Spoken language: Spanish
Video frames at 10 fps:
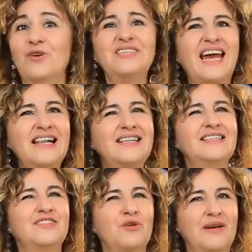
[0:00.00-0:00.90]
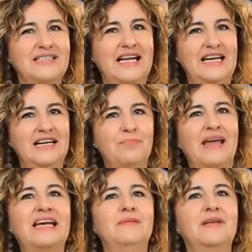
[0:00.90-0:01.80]
No trates de sobresalir
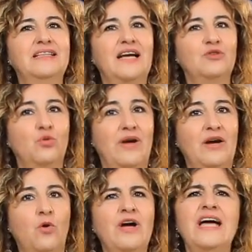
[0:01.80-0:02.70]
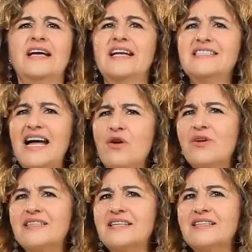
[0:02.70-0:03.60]
para alimentar tu ego. Quizá lo
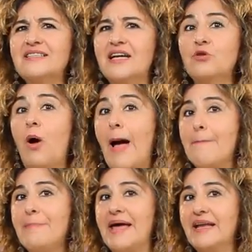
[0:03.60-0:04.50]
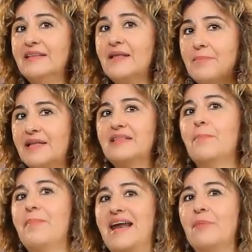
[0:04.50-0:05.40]
que estás haciendo aparentemente
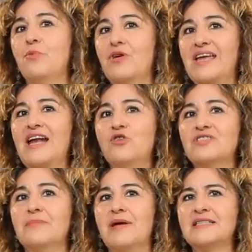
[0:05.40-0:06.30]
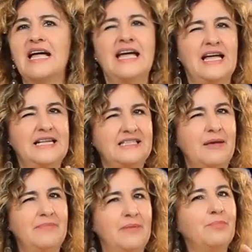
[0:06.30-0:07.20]
para apoyar a los demás es
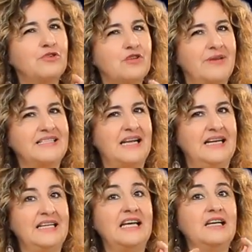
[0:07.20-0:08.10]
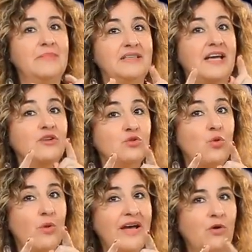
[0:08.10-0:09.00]
también por sobresalir y alimentar
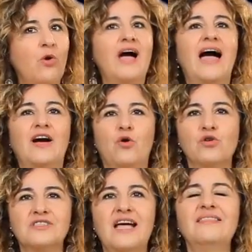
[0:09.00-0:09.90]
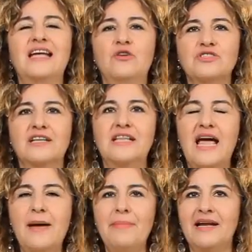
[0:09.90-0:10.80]
tu ego a costa de los que te
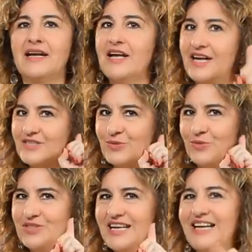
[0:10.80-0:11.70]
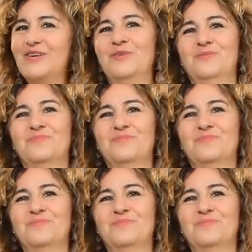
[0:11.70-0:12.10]
aman. Escúchalo.